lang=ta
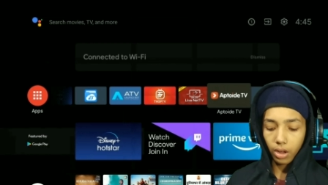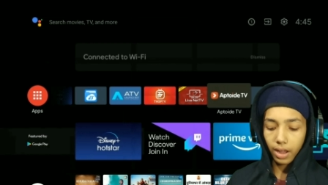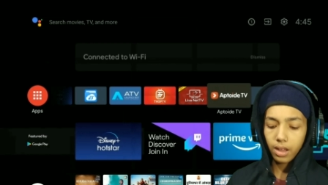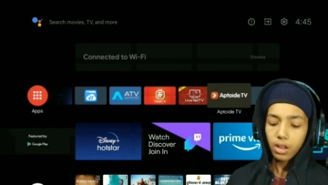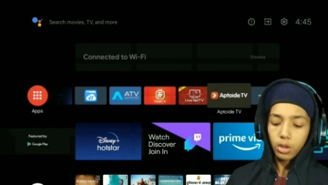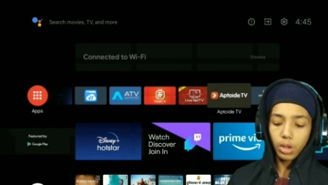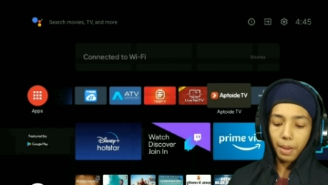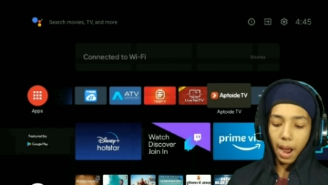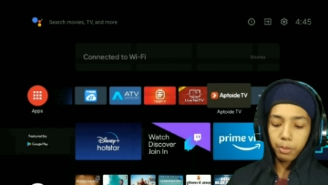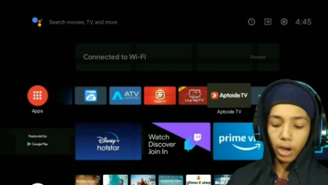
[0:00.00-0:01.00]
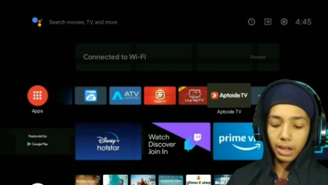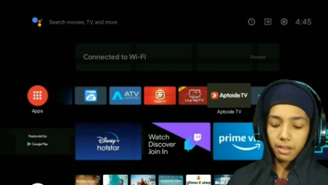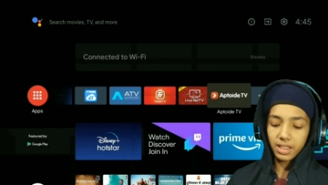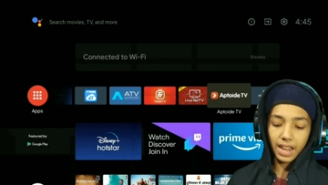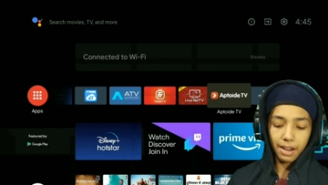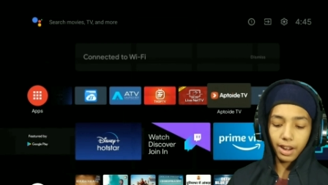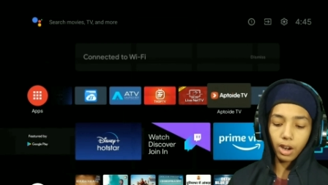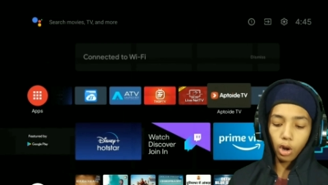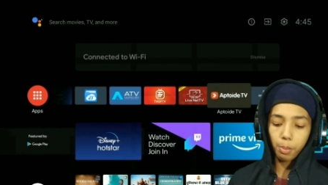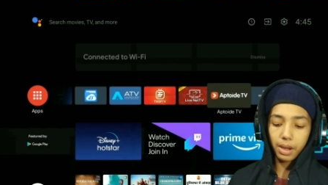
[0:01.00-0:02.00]
பண்ணிக்கோங்க ஸோ இப்போ ஆப் டிவி வந்து ஏற்கனவே
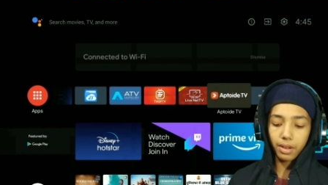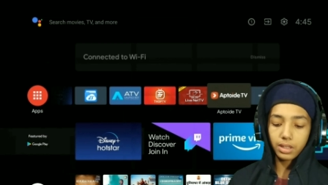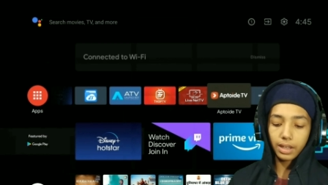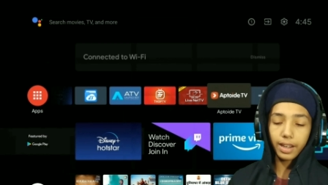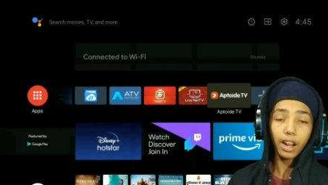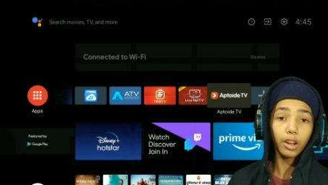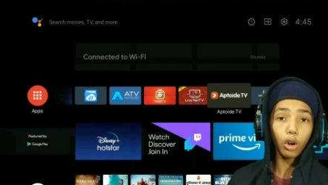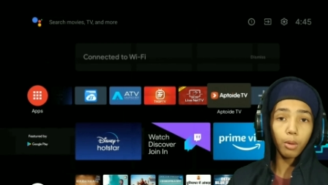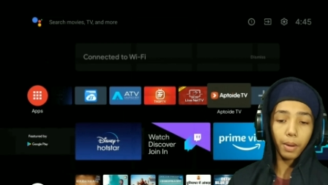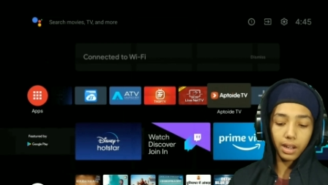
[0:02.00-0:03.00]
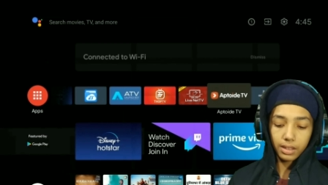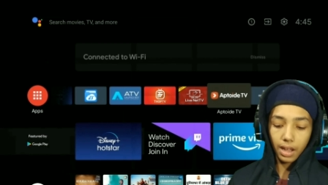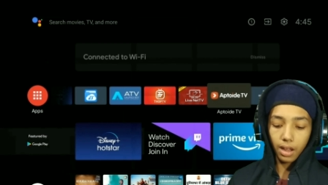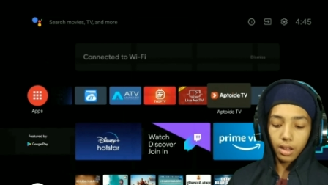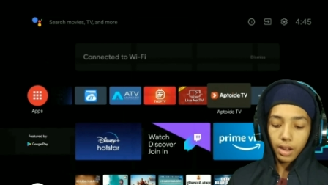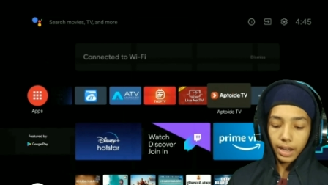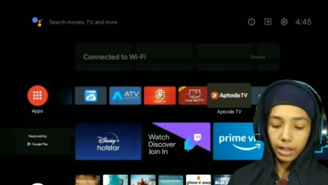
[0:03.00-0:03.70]
டவுன்லோட் பண்ணி வச்சிட்டேன் நீங்கள் டவுன்லோட் பண்ணிட்டு தான்